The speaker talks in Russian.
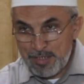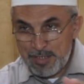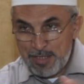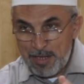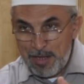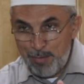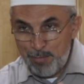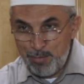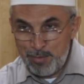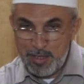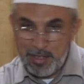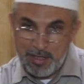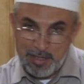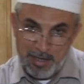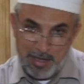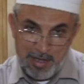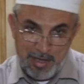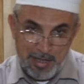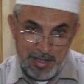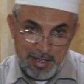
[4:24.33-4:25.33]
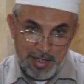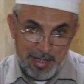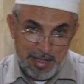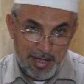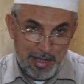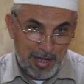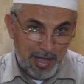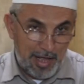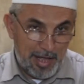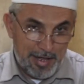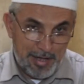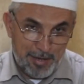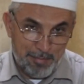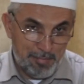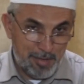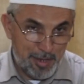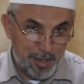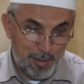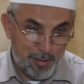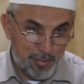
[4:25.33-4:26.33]
И тогда его джамаат окажется
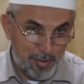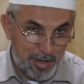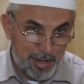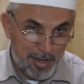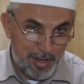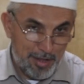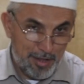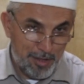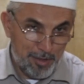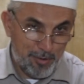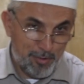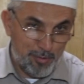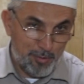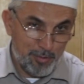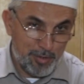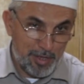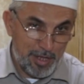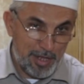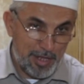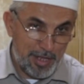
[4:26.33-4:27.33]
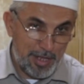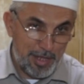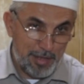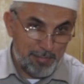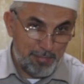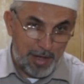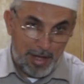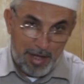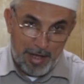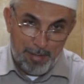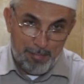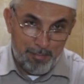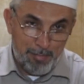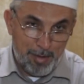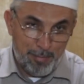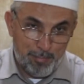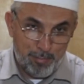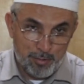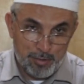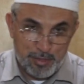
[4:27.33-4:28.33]
между его проповедью и этим
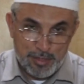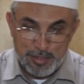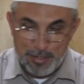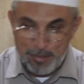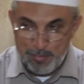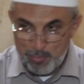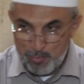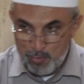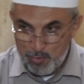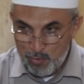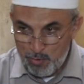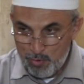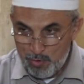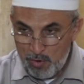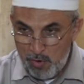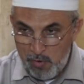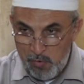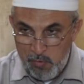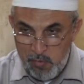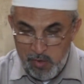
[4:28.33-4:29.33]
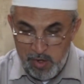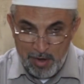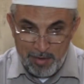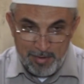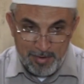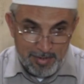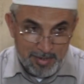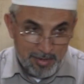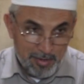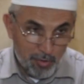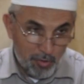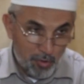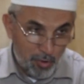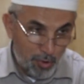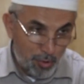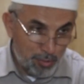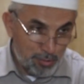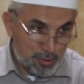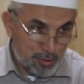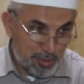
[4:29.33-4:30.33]
банкетным залом. Тогда люди
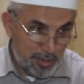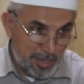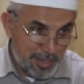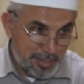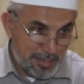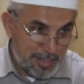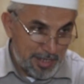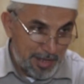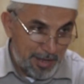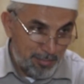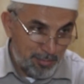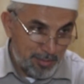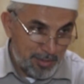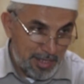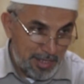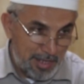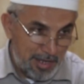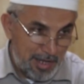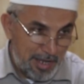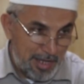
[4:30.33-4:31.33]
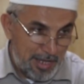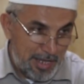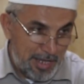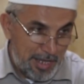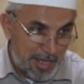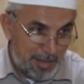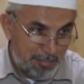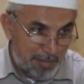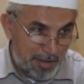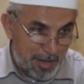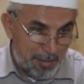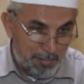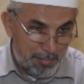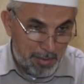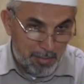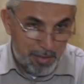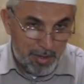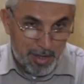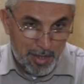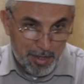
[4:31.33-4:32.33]
говорят, мол, на словах одно, а в
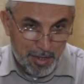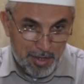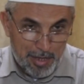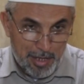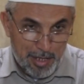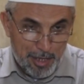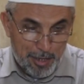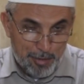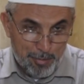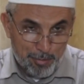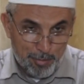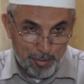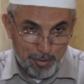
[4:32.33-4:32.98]
делах другое.